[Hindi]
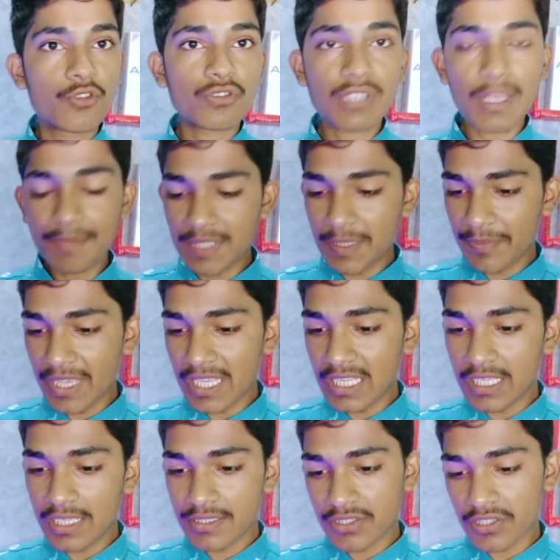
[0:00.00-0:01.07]
तो सबसे
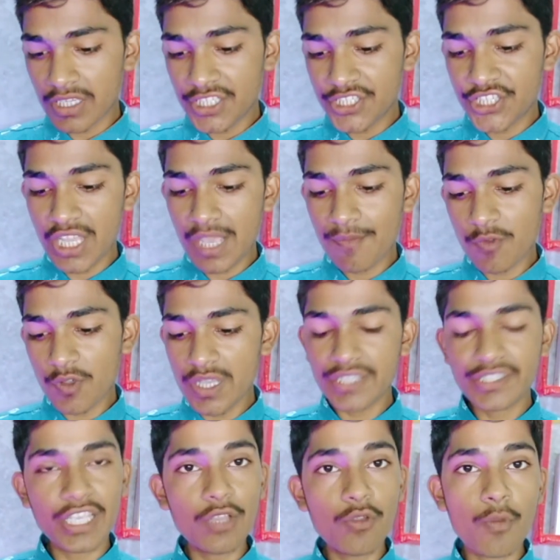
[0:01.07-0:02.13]
पहले इस स्टेप को
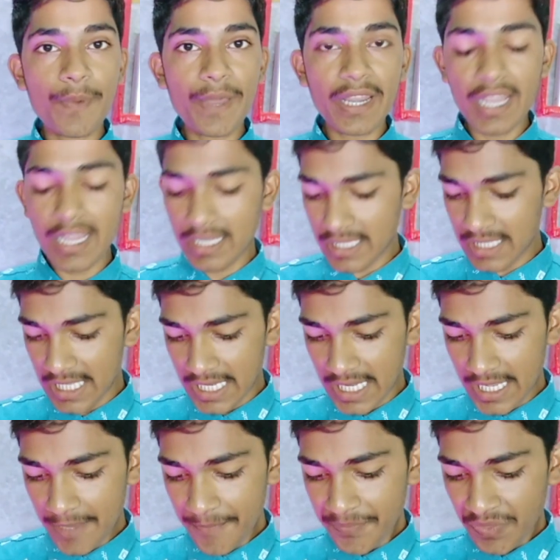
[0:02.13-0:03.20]
ऐसे ही ओपन रहने
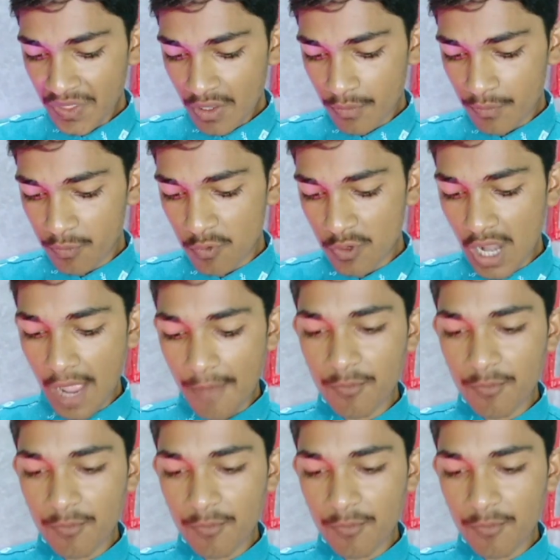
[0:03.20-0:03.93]
देना है पूरा